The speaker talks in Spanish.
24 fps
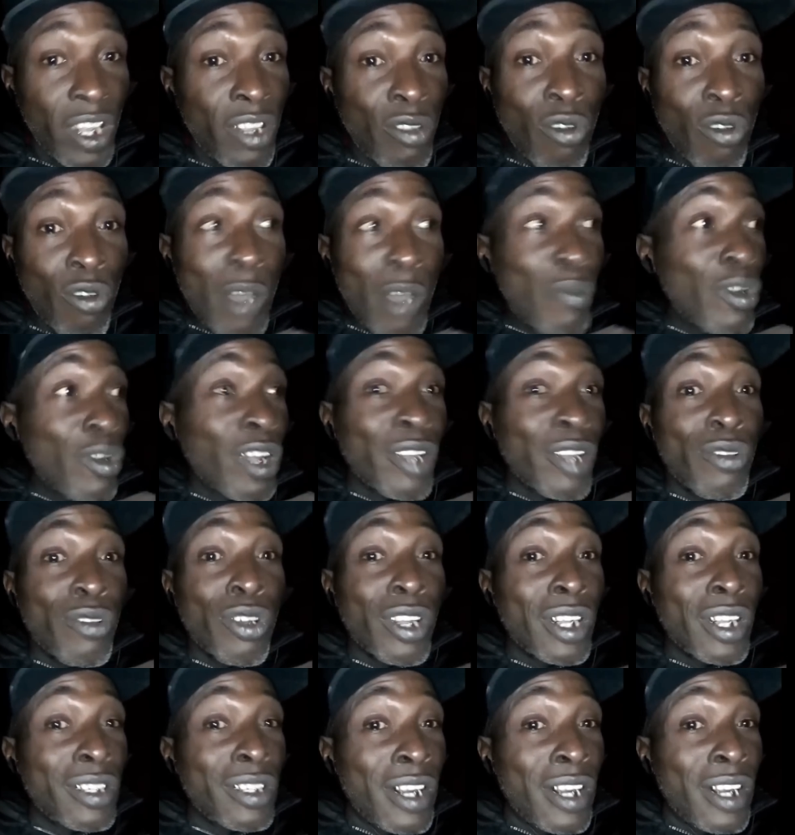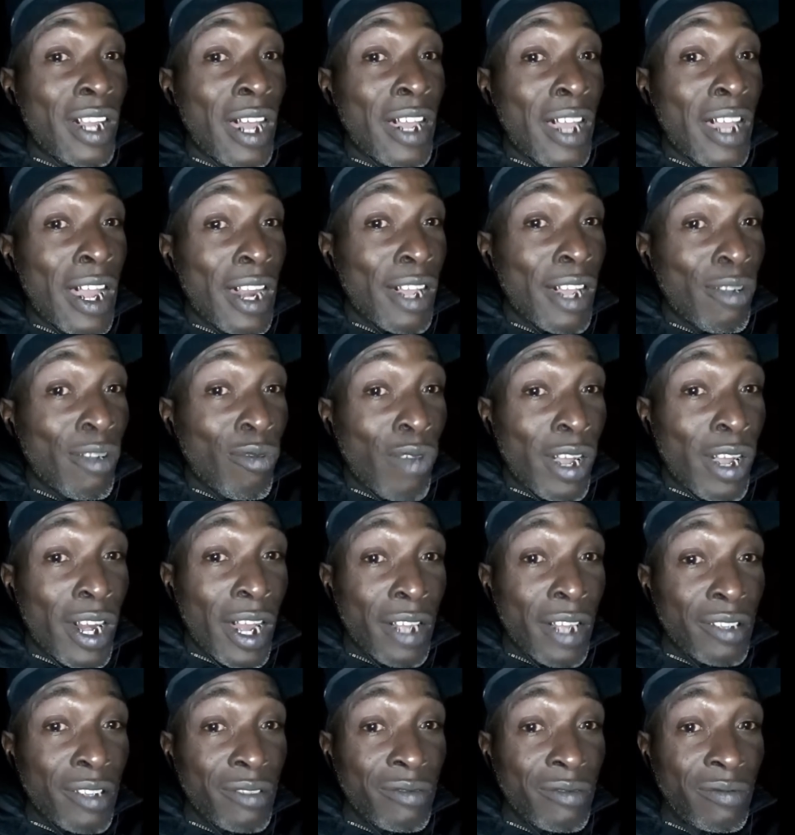Y no es porque no quería ir a la
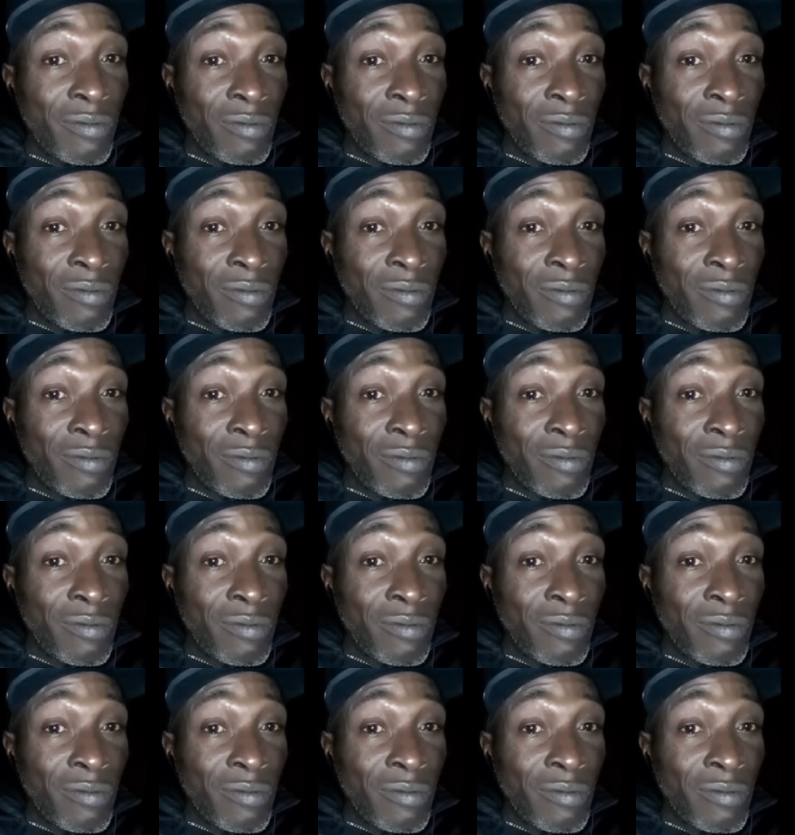escuela.